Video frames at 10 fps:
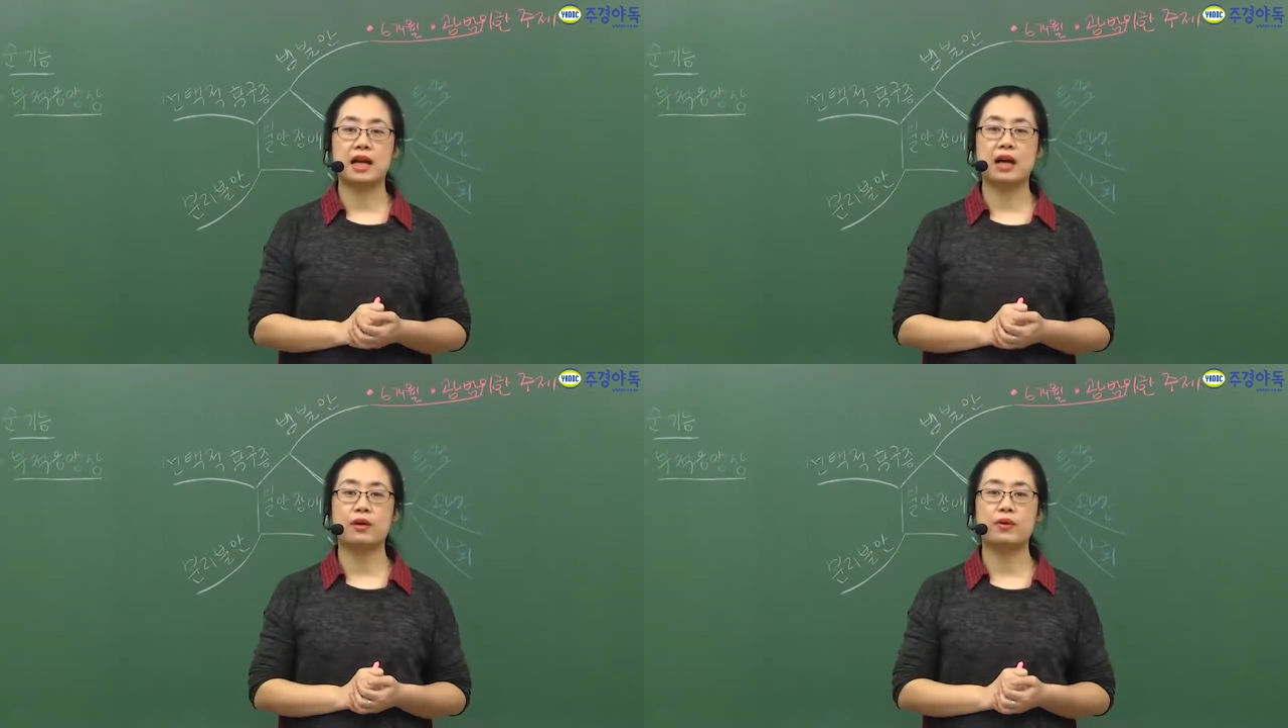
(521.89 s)

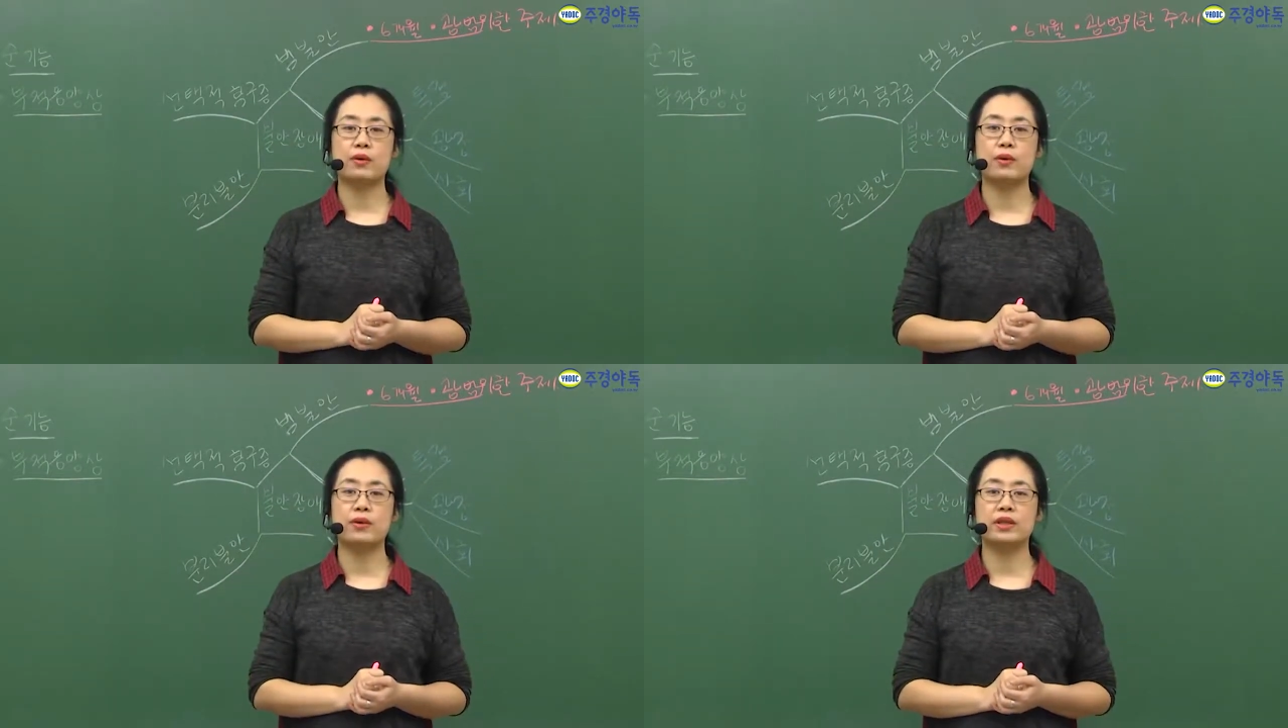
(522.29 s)

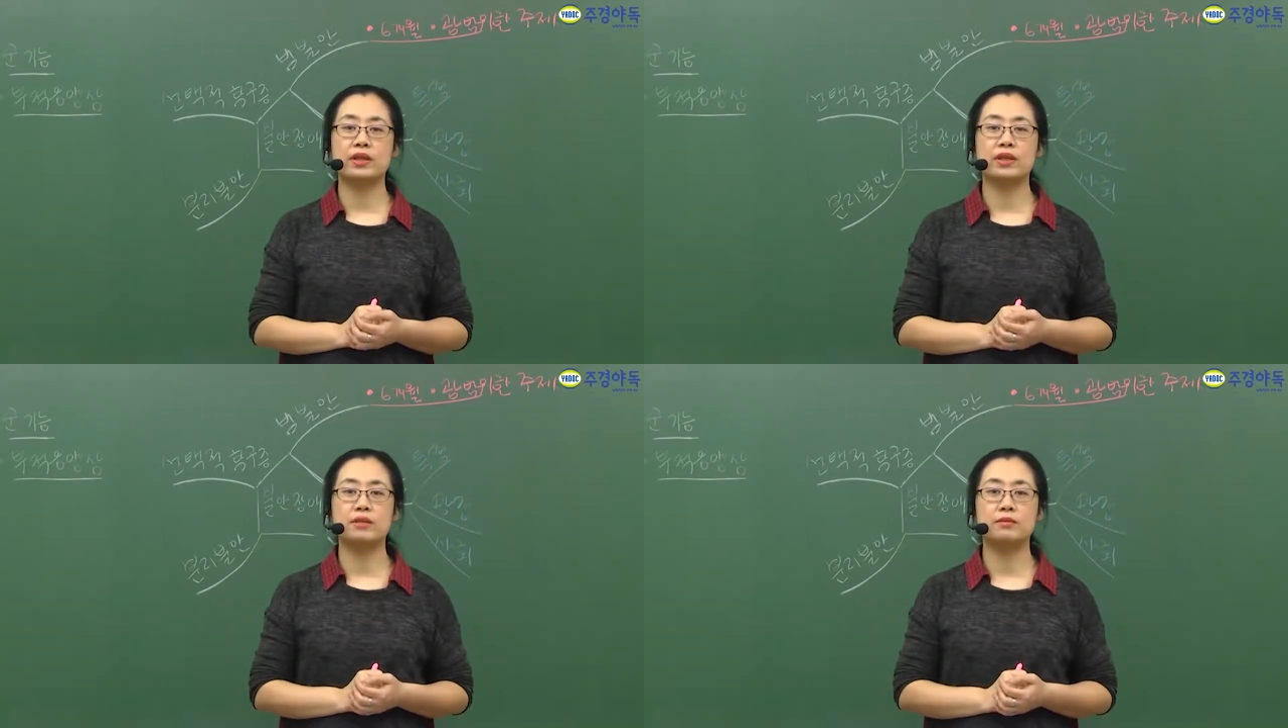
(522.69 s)
갖고
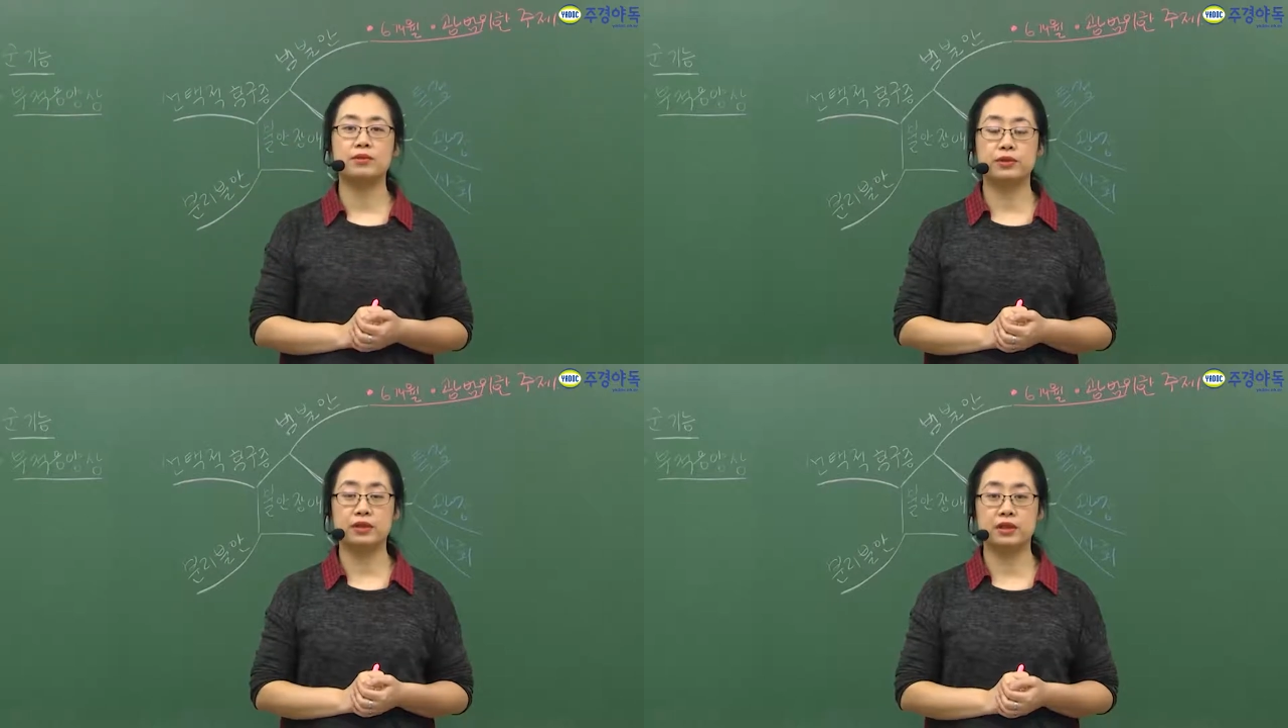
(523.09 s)
있는
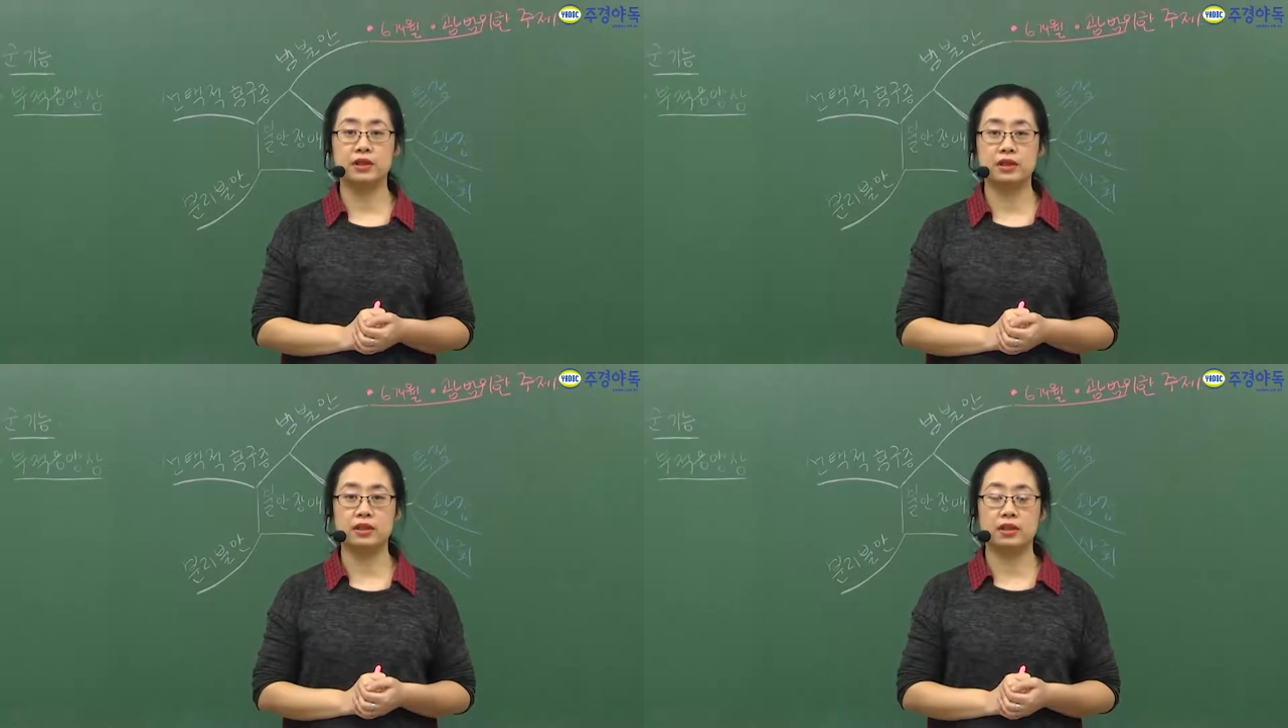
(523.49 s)

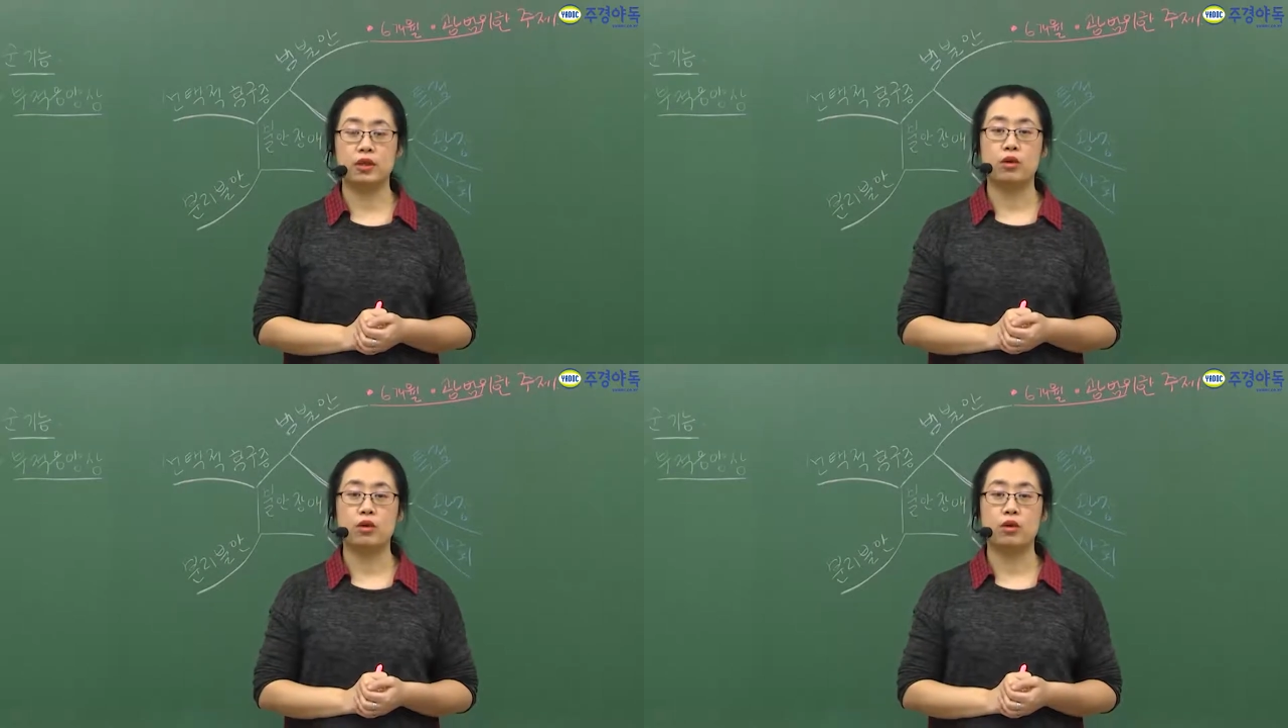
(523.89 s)
분들은